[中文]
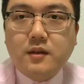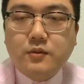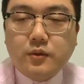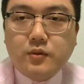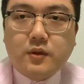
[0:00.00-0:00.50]

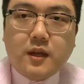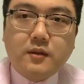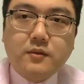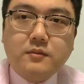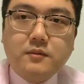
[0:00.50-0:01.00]
所以说呢，
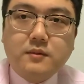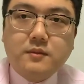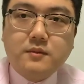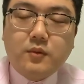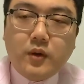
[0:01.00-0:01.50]

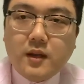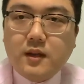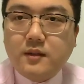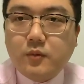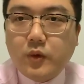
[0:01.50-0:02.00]
为
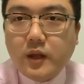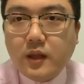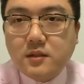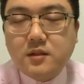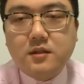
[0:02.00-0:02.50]
了维
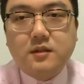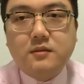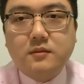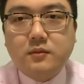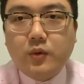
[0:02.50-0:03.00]
持
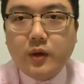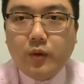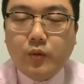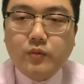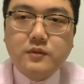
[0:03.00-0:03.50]
维
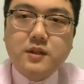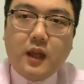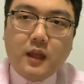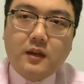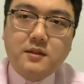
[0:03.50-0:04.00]
护整
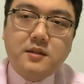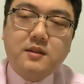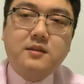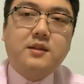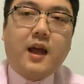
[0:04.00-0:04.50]
一个金
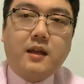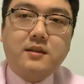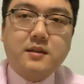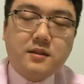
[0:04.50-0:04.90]
字塔体